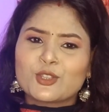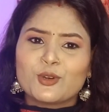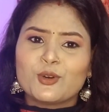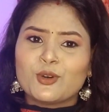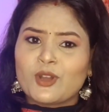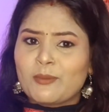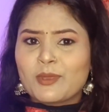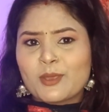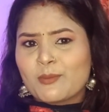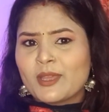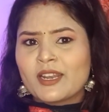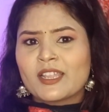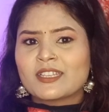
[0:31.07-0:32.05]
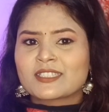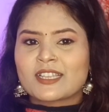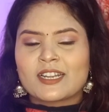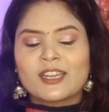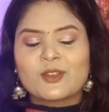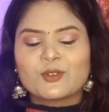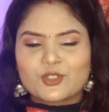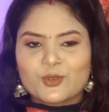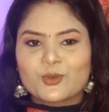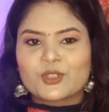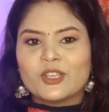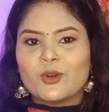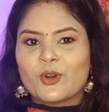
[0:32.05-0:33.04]
तो अभी मैंने रिसेंटली कुछ
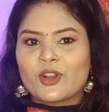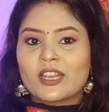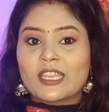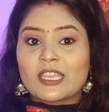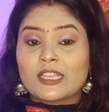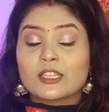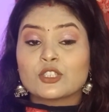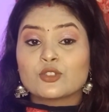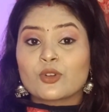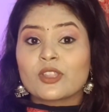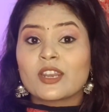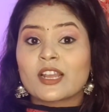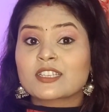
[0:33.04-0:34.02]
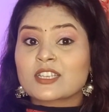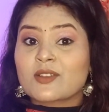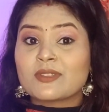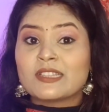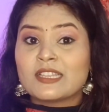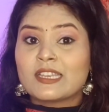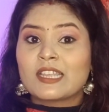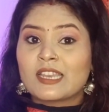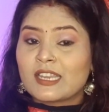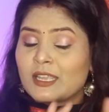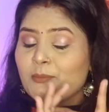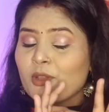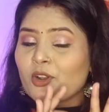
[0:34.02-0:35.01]
कुर्ते ऑर्डर किए थे जो कि रक्षाबंधन के
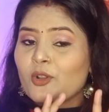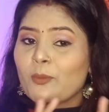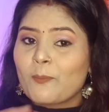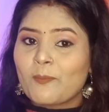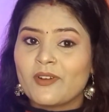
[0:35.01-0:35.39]
लिए बिल्कुल